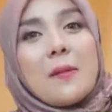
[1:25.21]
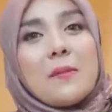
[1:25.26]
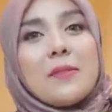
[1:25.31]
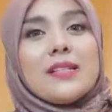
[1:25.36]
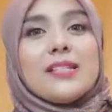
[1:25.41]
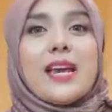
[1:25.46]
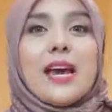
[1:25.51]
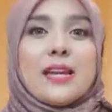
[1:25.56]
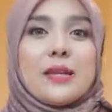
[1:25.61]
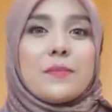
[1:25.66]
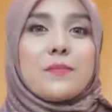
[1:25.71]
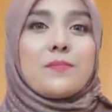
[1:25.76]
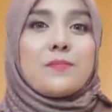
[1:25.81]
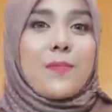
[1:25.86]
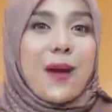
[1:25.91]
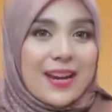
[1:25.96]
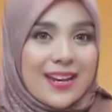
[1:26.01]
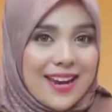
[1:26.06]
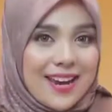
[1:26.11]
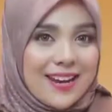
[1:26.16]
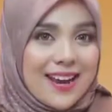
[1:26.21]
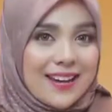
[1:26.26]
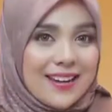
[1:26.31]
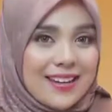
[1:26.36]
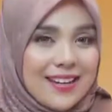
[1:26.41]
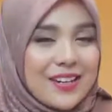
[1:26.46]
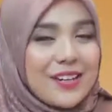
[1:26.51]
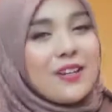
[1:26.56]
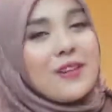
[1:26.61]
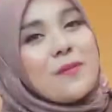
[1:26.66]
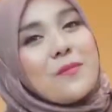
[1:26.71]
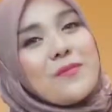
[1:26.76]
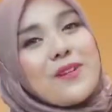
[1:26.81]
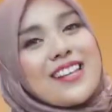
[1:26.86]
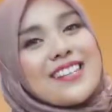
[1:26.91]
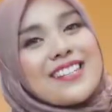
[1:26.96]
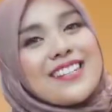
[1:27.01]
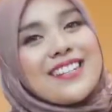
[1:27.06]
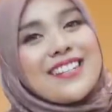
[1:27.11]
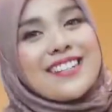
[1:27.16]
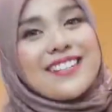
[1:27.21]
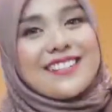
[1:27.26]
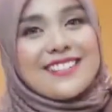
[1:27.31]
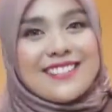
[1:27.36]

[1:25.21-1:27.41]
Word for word: menjadi bagian dari Ibreskin.